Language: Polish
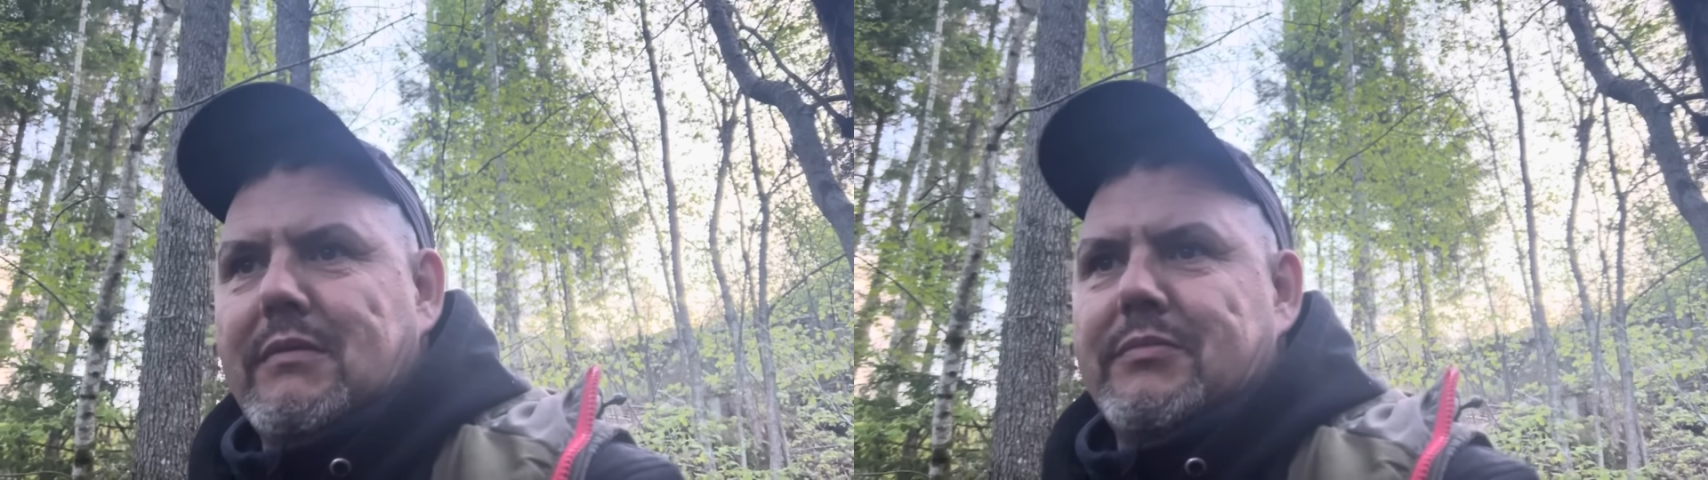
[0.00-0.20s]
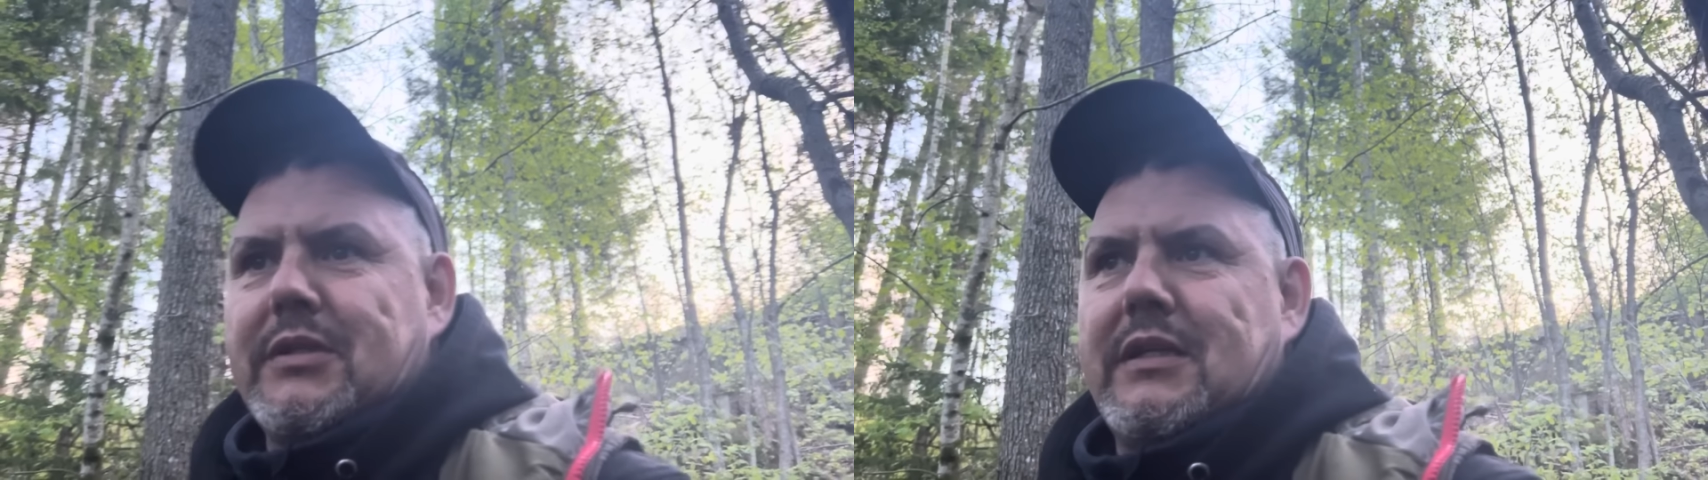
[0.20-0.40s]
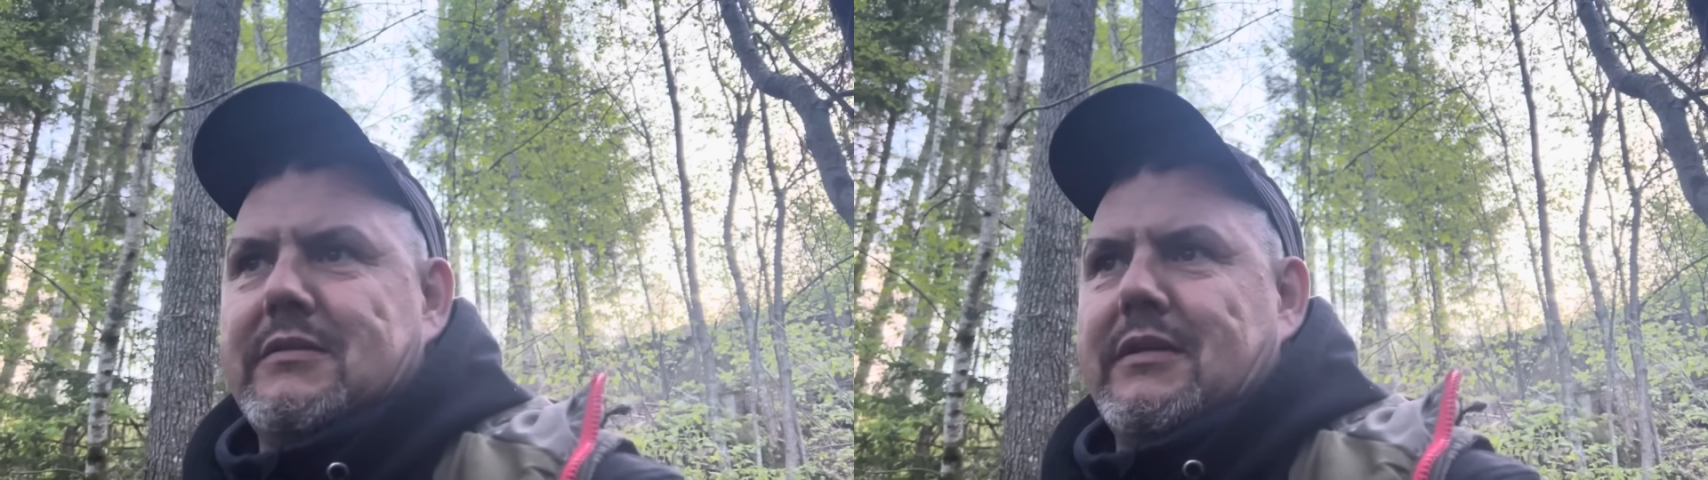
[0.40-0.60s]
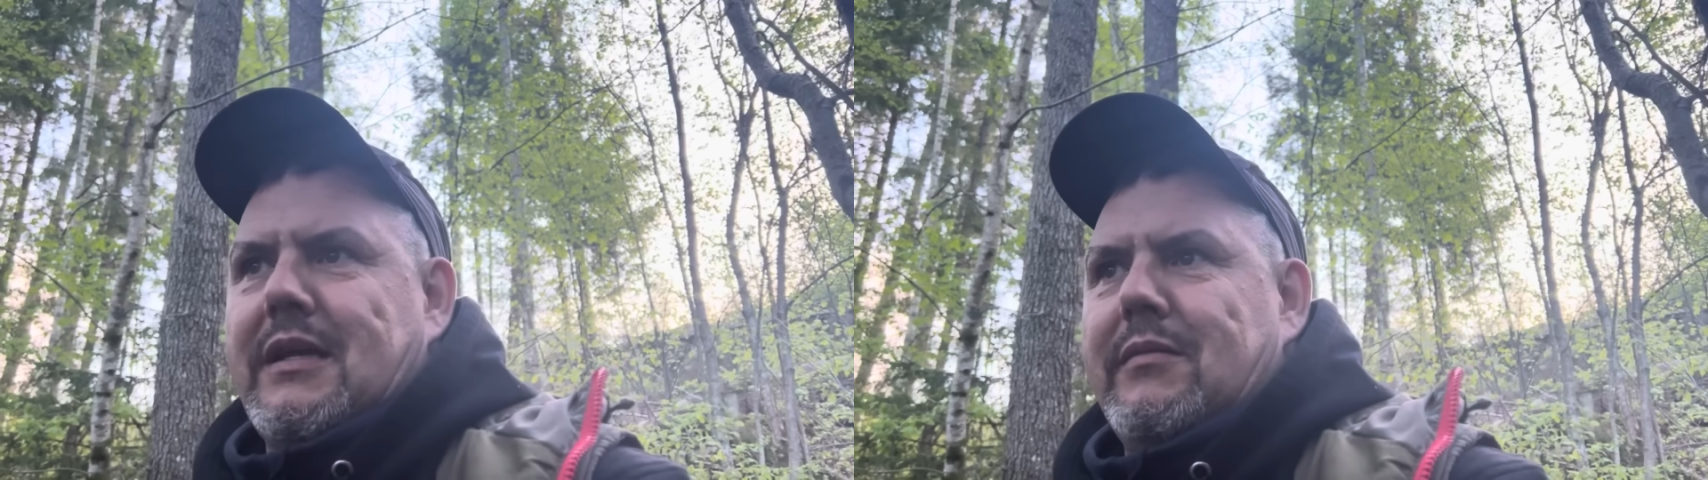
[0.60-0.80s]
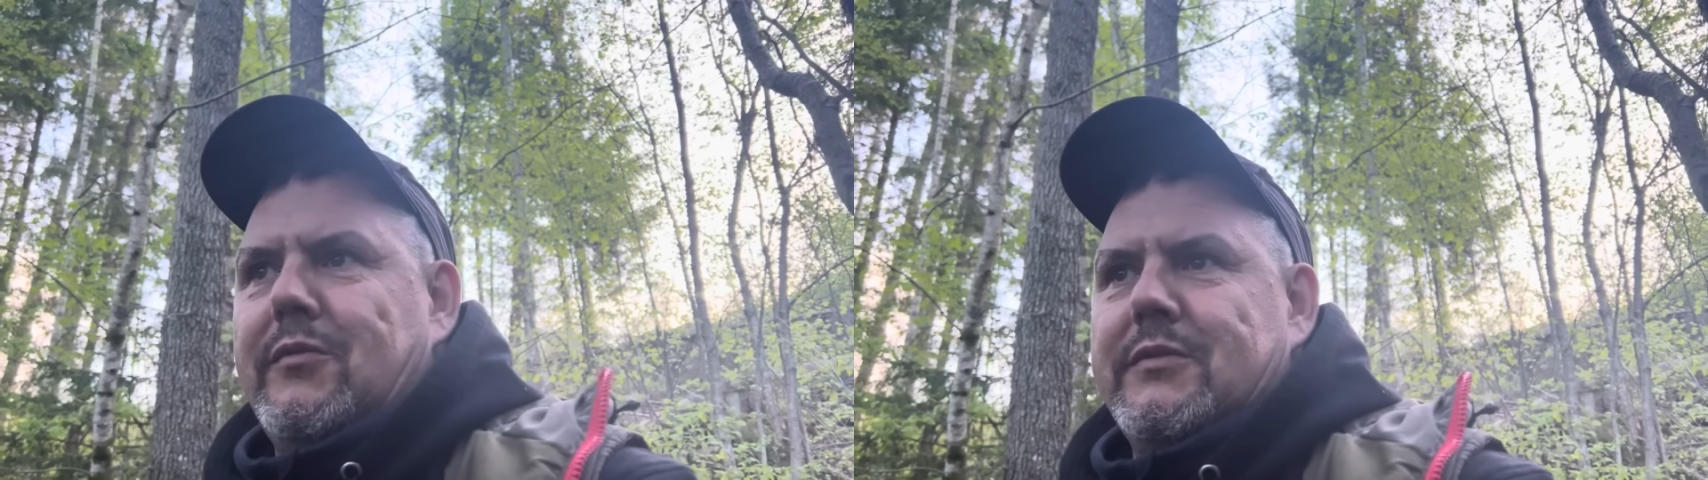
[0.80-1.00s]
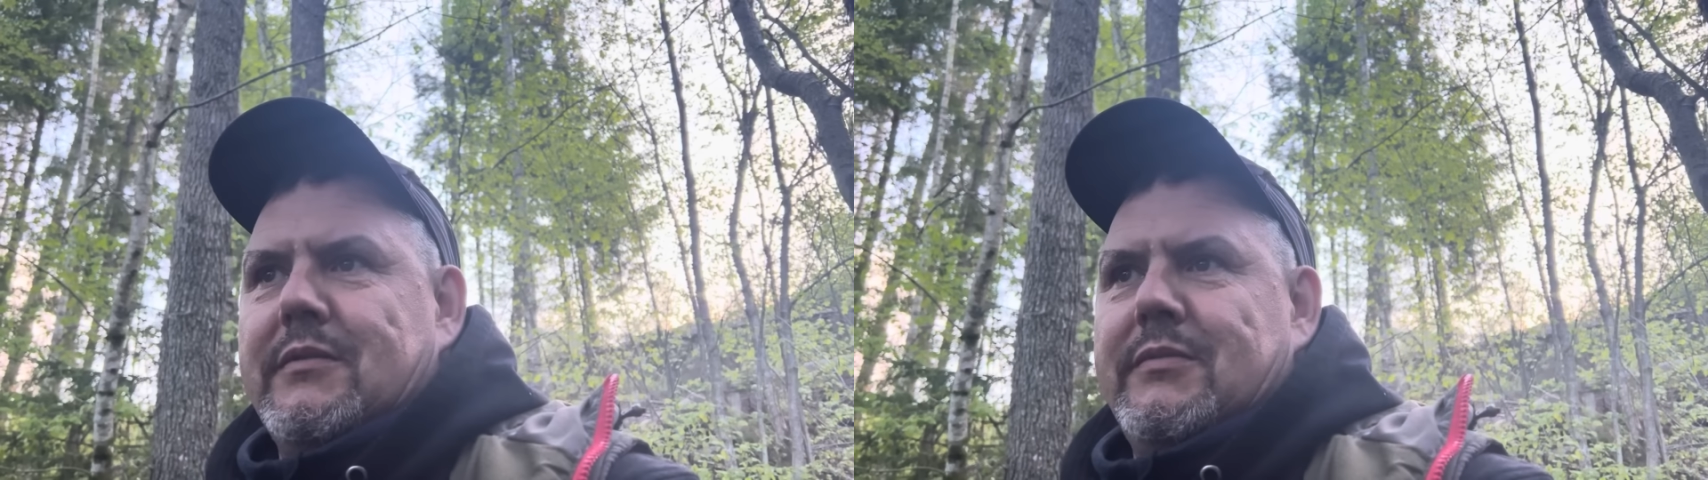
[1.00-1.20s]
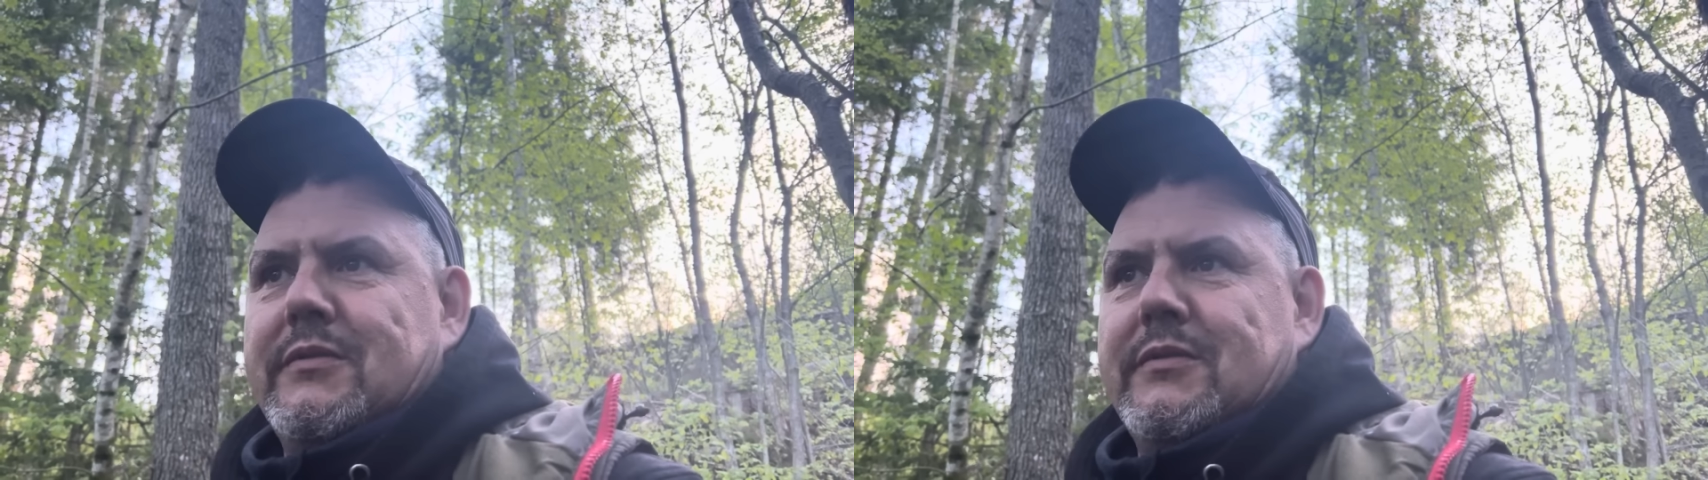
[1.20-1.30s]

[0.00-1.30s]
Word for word: mam przykręcone hamulce,